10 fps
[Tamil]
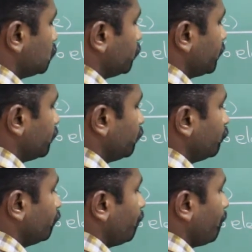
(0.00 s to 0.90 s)
டு கிவ்
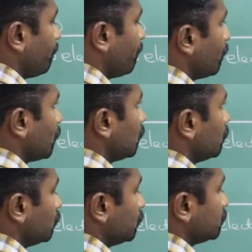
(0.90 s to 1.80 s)

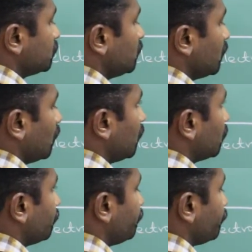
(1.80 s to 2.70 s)
சிஆர்
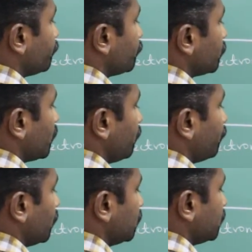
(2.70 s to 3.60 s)
த்ரீ
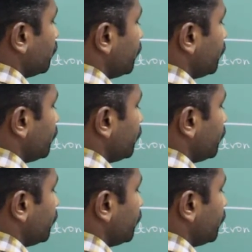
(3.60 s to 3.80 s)
ப்ளஸ் ஐ